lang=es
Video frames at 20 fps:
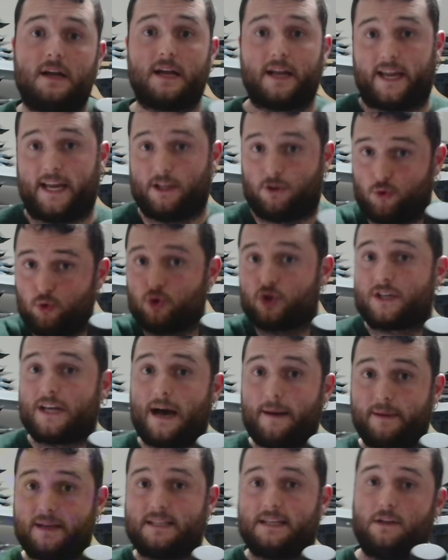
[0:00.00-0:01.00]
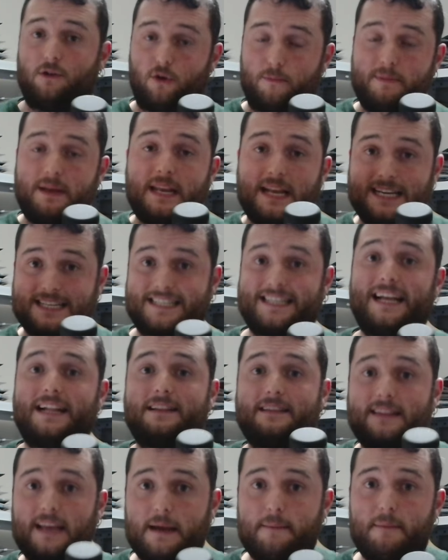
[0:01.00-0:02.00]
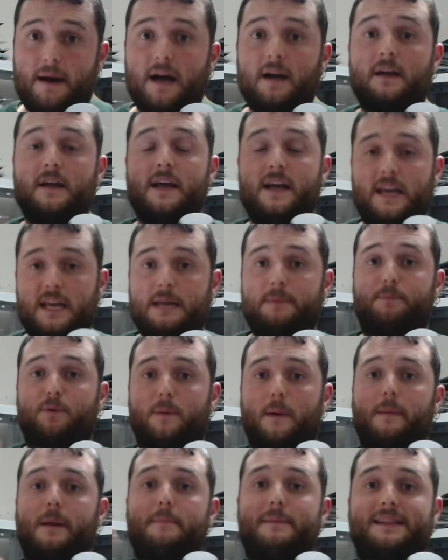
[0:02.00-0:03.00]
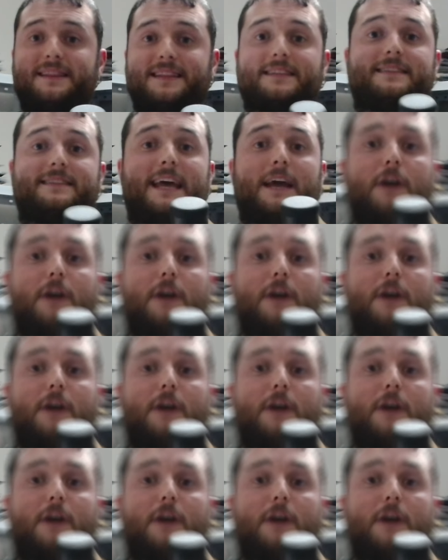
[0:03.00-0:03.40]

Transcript: que tú sabes y dominas del tema y probablemente te